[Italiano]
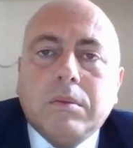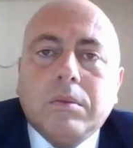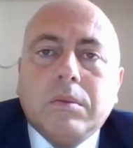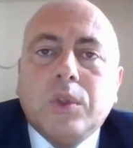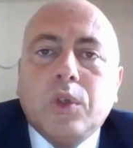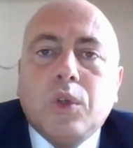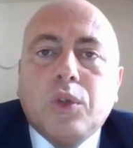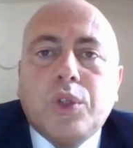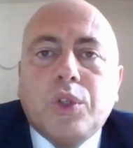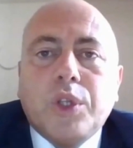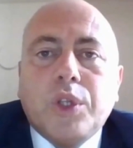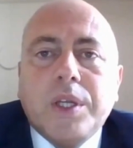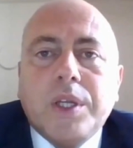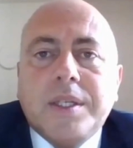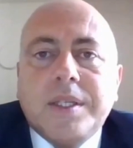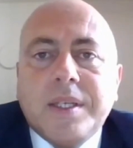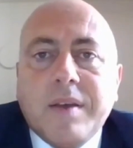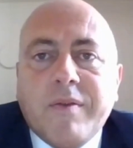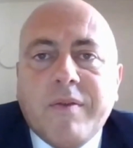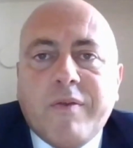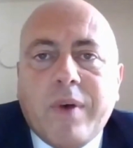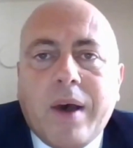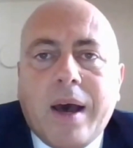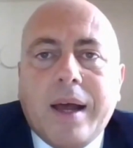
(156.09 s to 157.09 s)
mh,
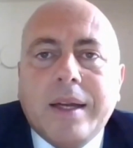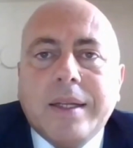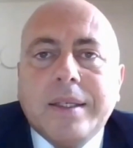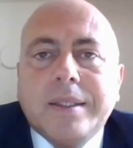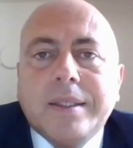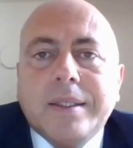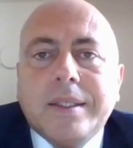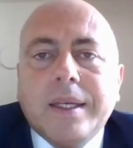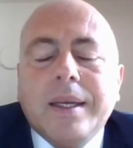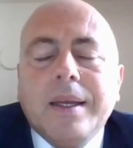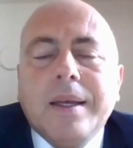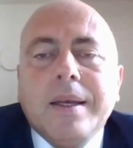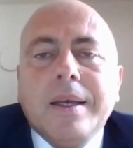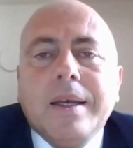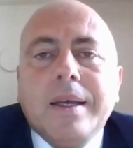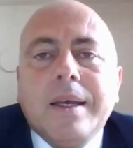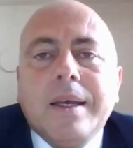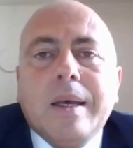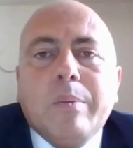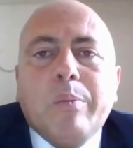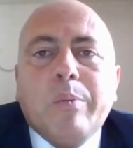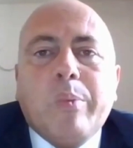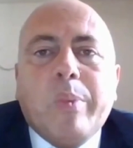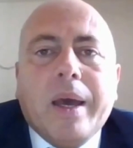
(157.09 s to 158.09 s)
notizie false
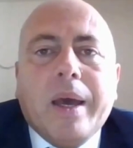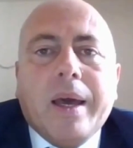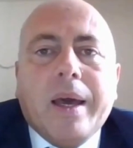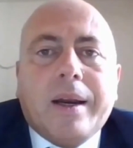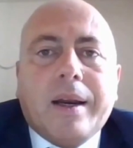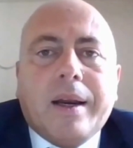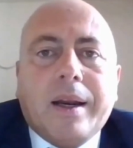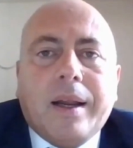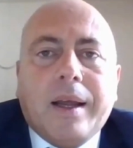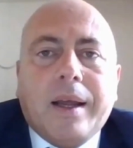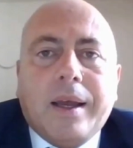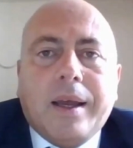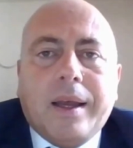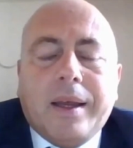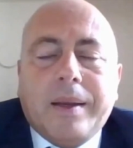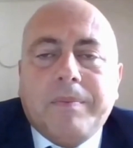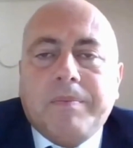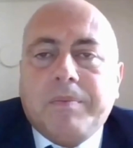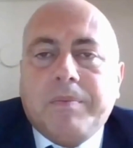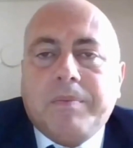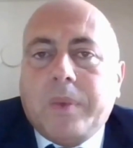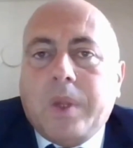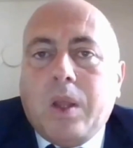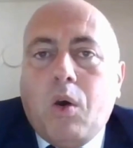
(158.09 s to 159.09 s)
per
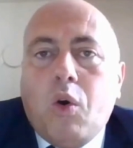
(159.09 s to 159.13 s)
ehm,